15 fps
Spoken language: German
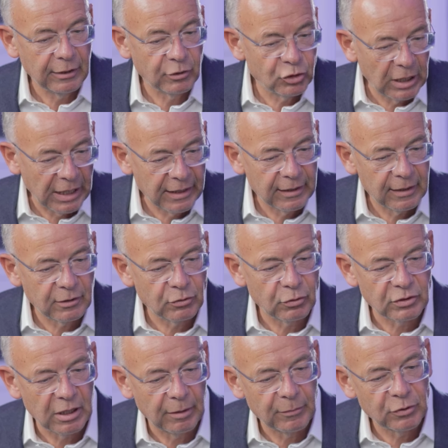Entscheidern
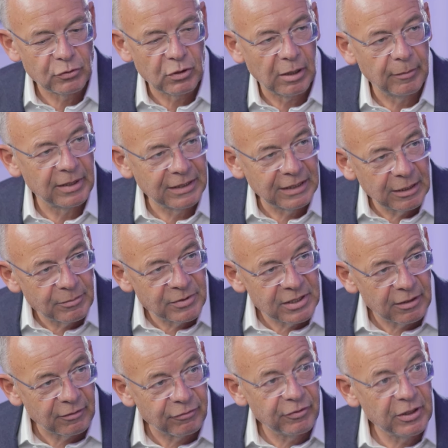zusammenzuarbeiten, gibt es
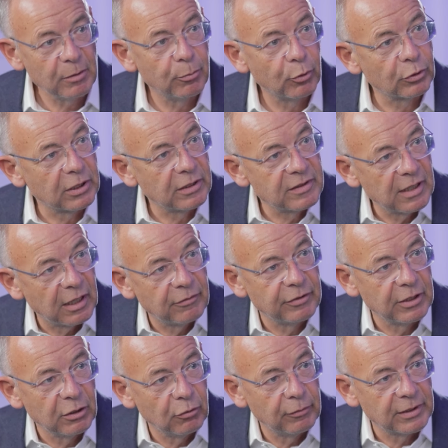hier viel Potenzial für
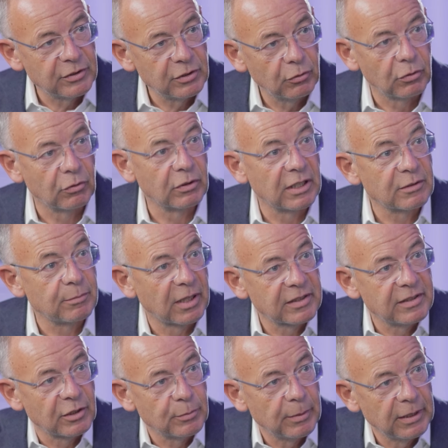Innovation. Und das macht
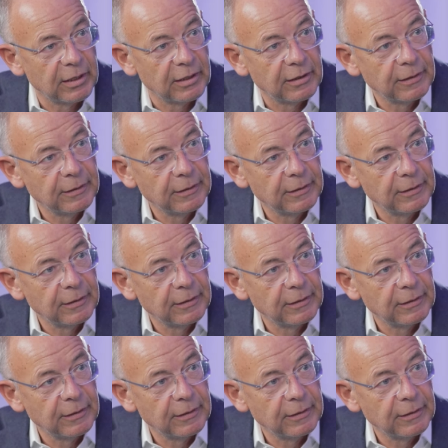es ja spannend.